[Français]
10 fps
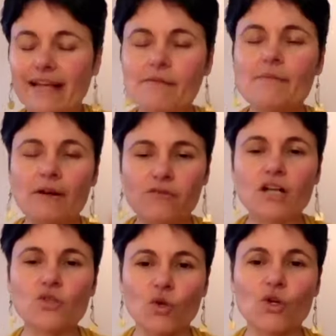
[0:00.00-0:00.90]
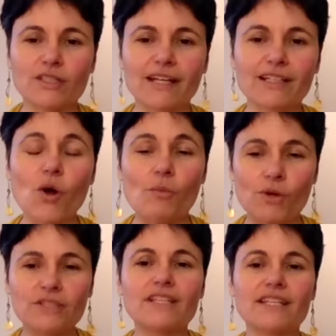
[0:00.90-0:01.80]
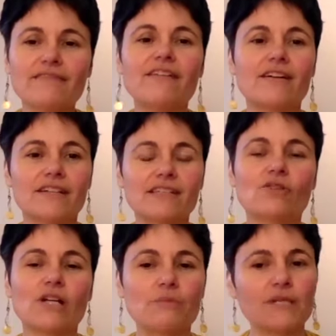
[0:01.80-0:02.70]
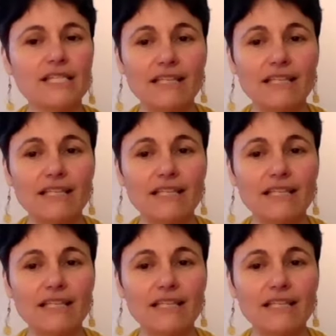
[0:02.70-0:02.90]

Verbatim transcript: quand même avoir son cocktail d'hormones qui, va, qui vont l'apaiser.